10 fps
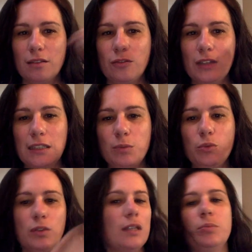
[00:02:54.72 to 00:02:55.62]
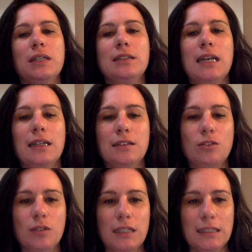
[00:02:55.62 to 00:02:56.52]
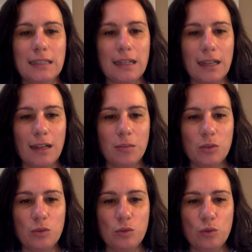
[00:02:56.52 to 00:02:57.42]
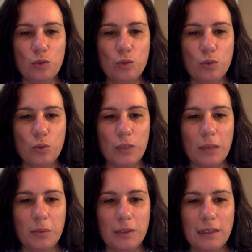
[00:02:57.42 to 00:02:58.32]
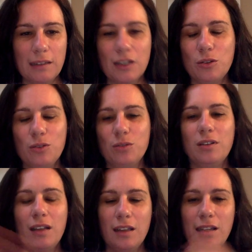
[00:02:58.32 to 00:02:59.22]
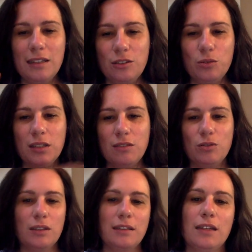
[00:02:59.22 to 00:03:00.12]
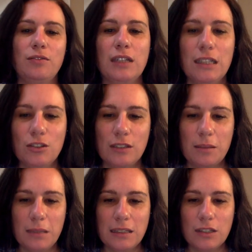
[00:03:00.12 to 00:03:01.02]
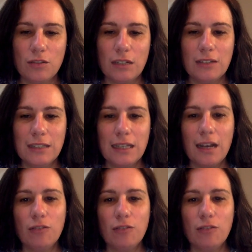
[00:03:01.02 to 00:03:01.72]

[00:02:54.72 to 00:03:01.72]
Facebook et puis en direct sur Instagram. Donc du coup, il y a peut-être euh, les deux qui vont interférer. Je ne sais pas si je vais réussir à